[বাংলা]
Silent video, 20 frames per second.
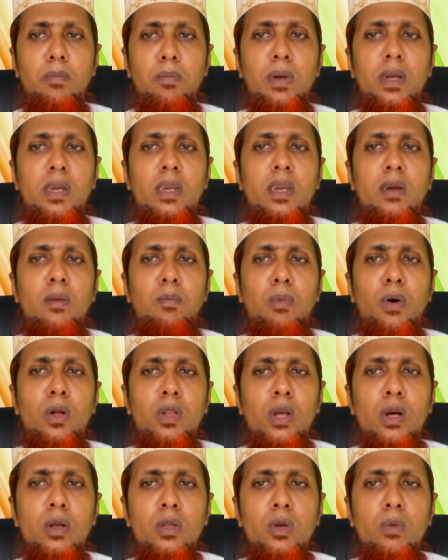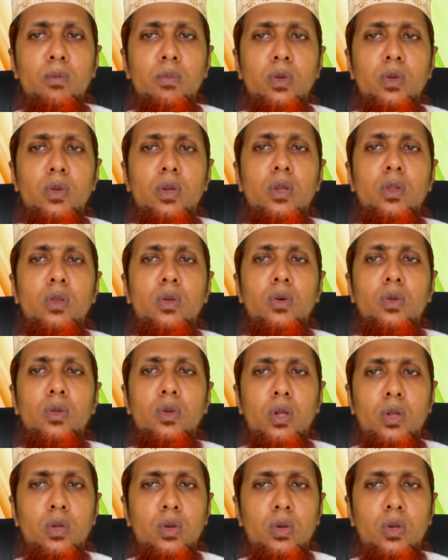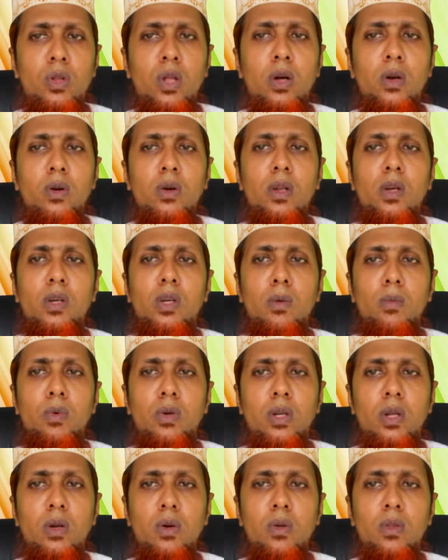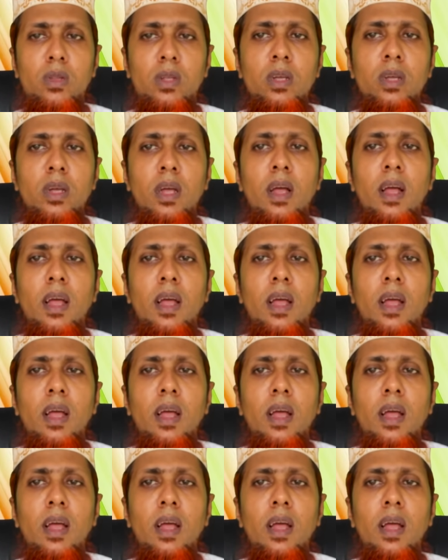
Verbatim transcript: পেটের বদহজম জনিত যত ধরনের সমস্যা রয়েছে রয়েছে